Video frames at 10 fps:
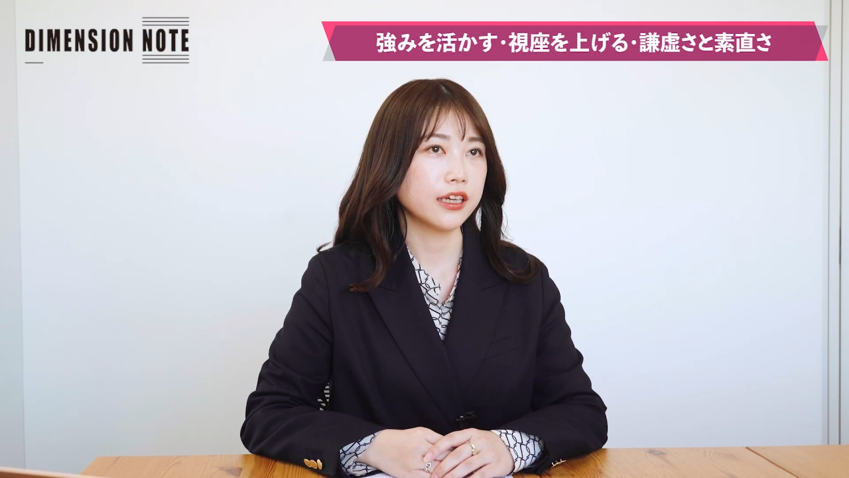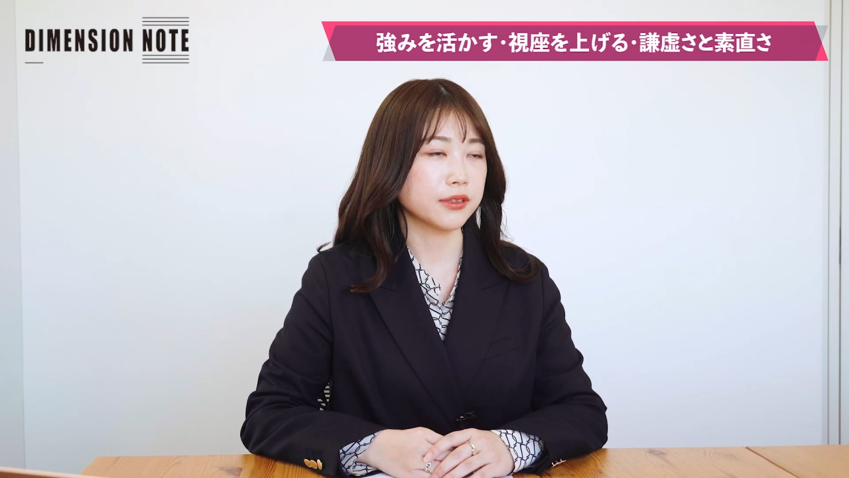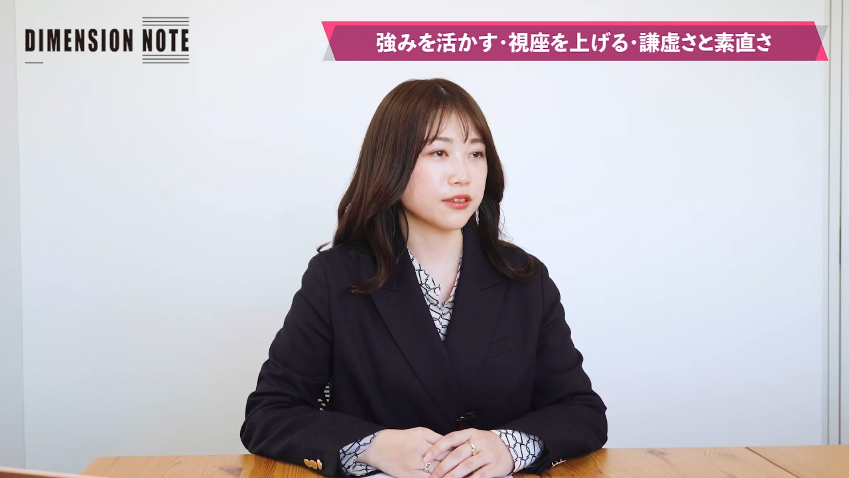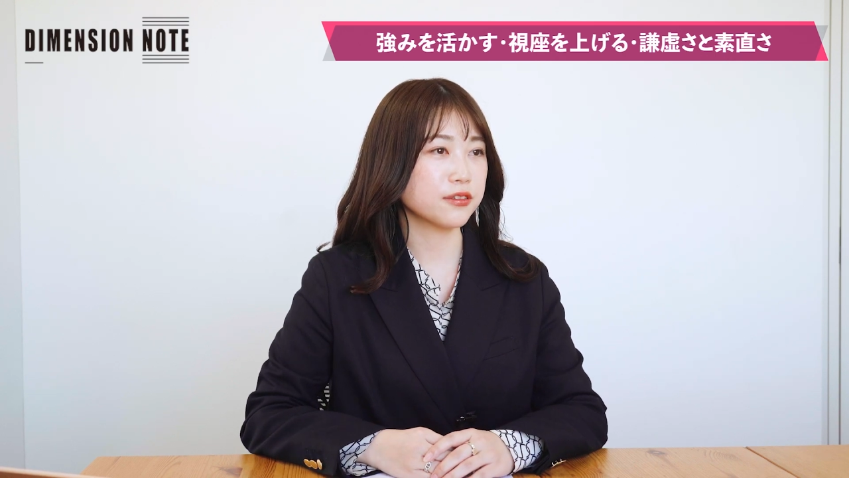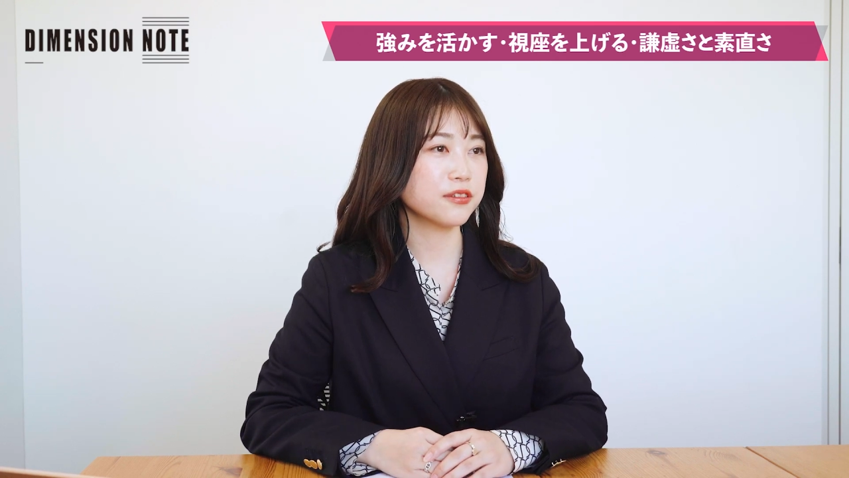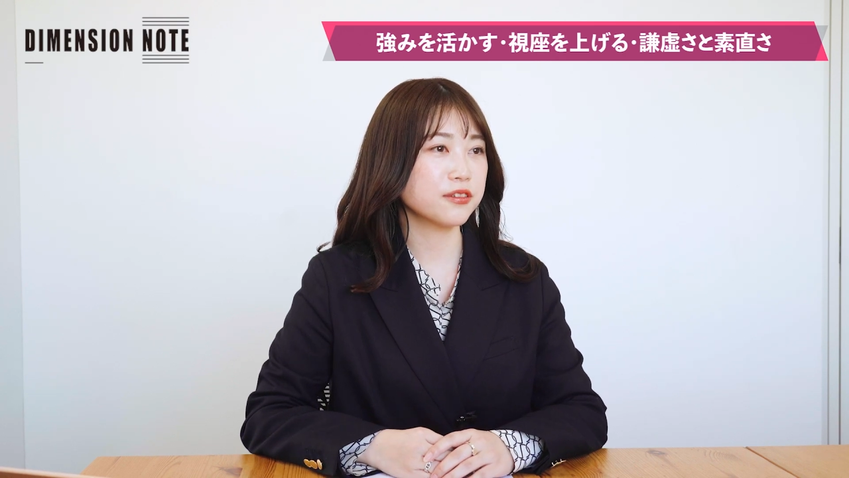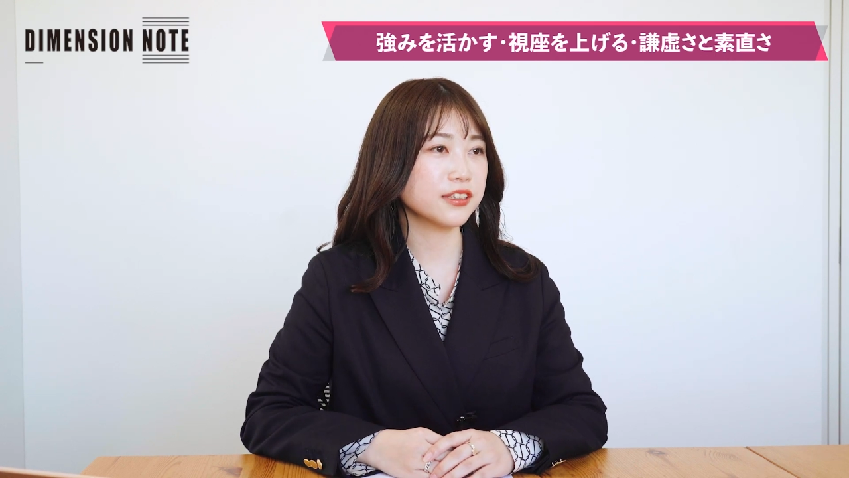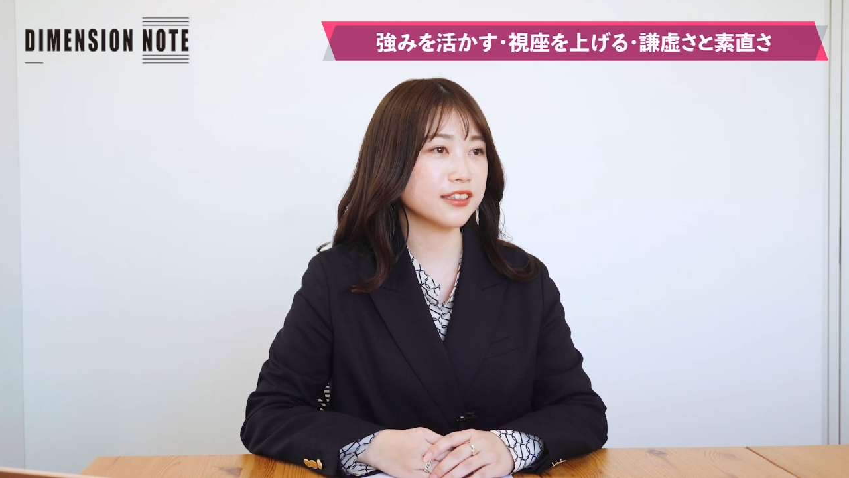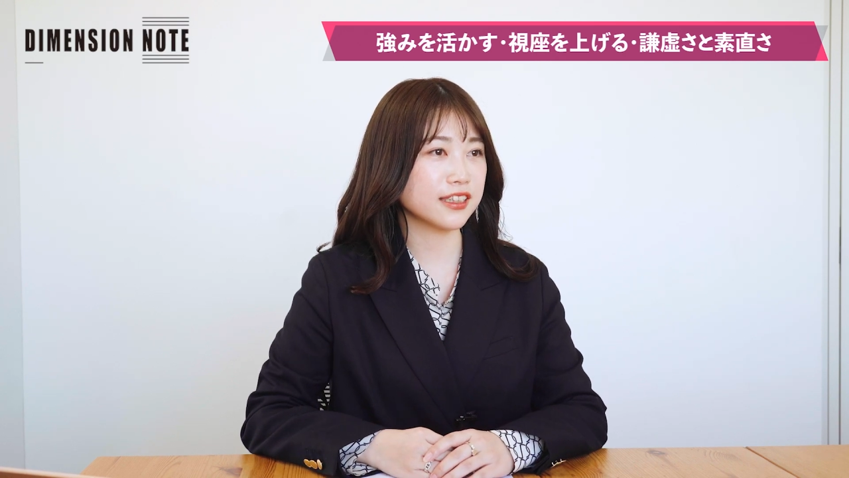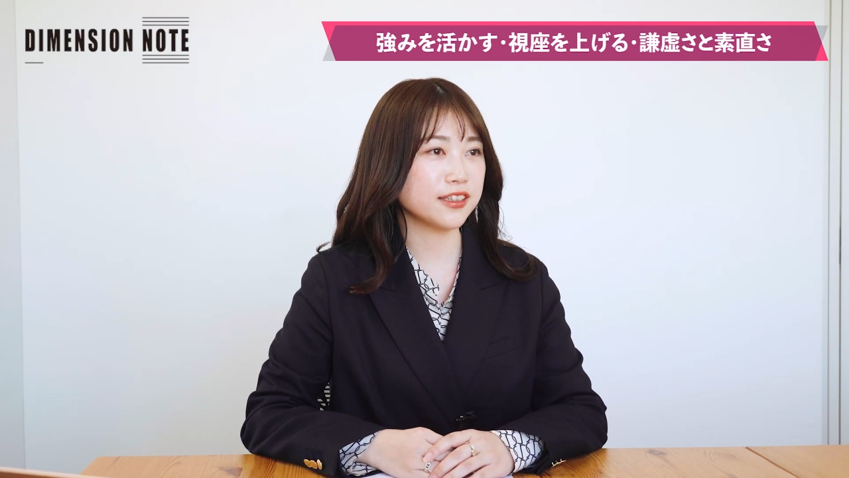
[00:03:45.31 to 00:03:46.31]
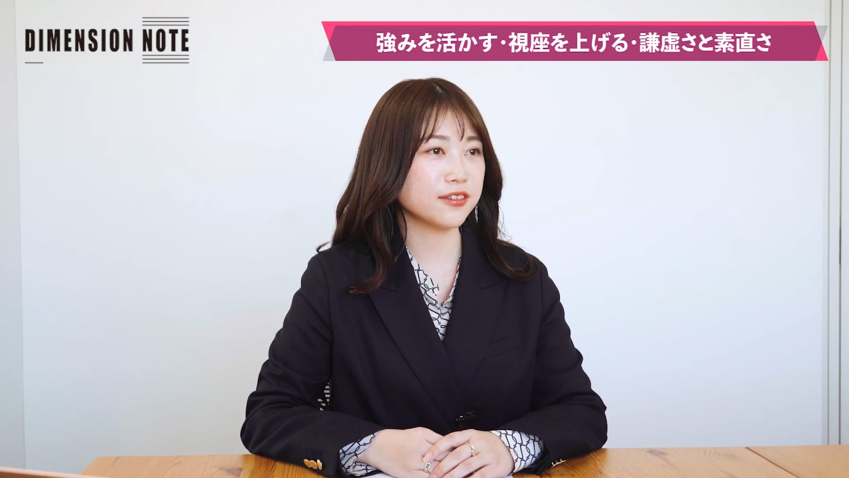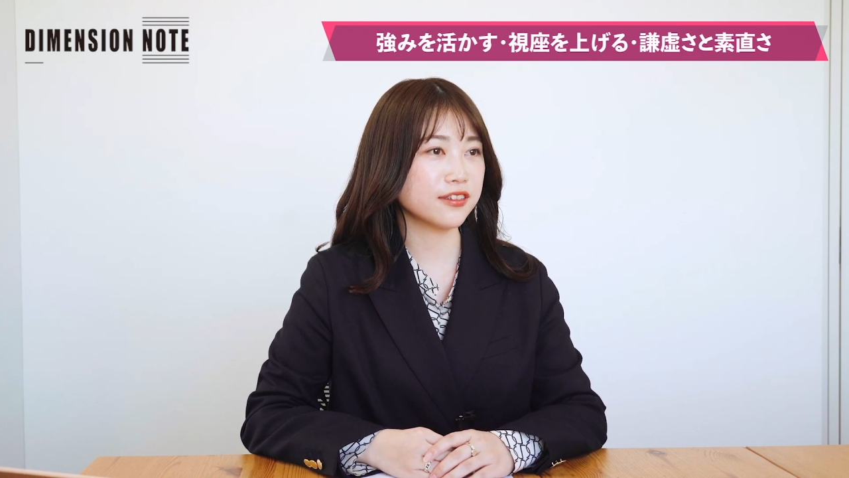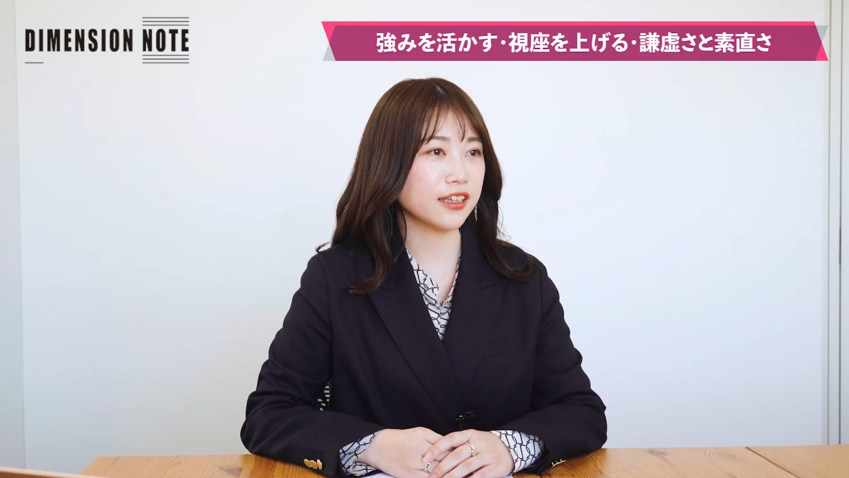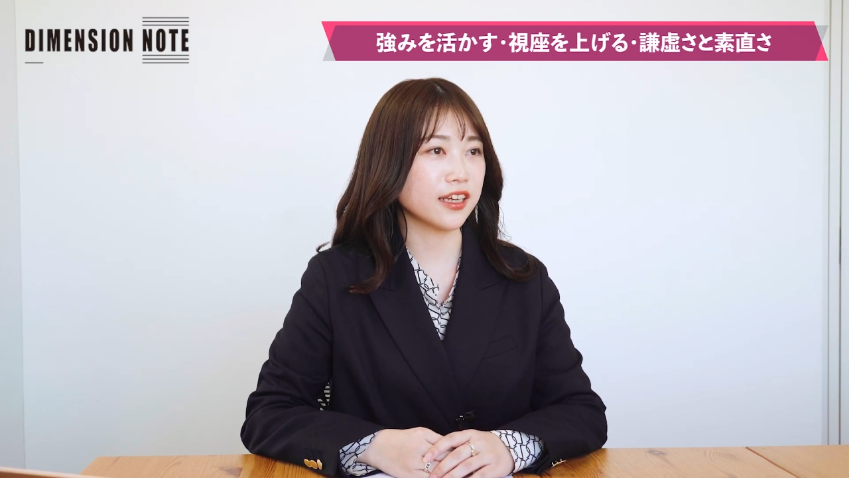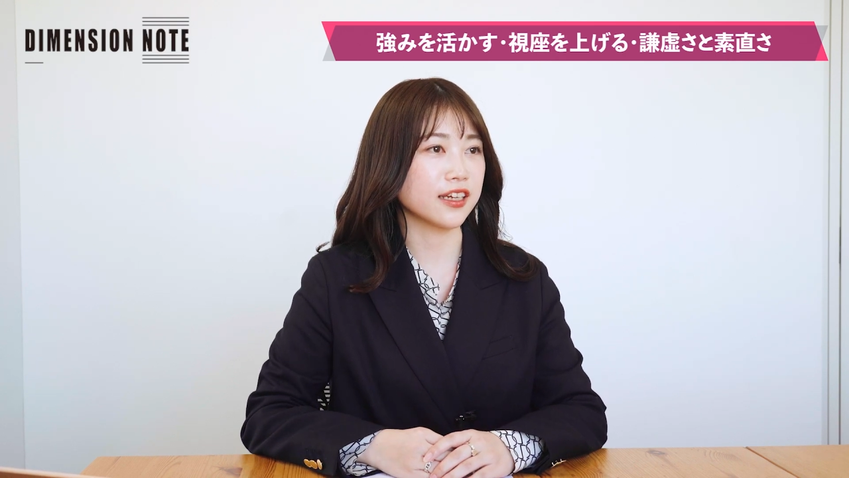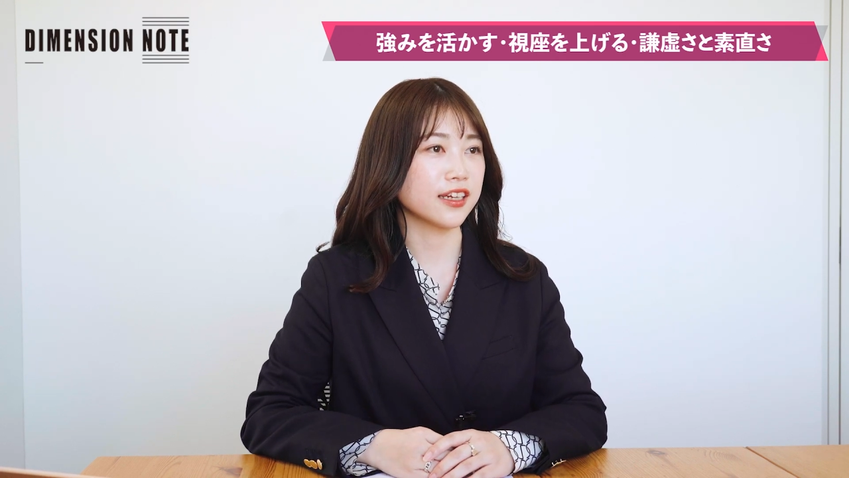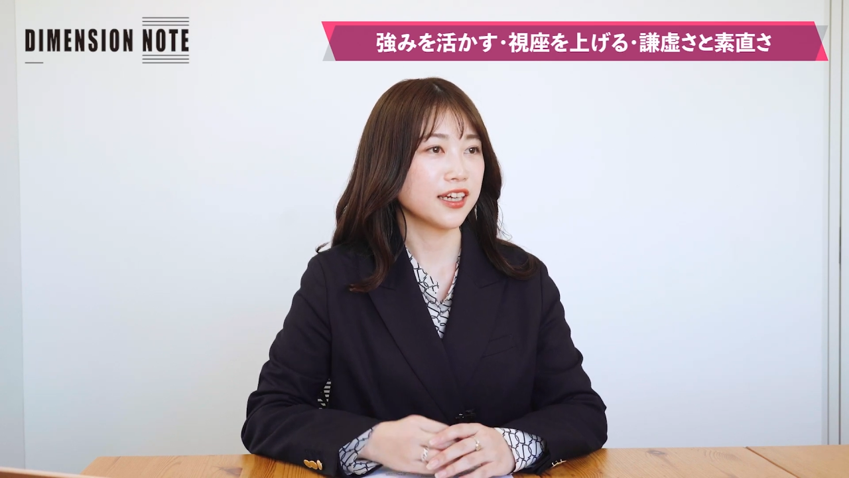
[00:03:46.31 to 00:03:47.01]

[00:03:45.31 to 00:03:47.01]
その方向に全力で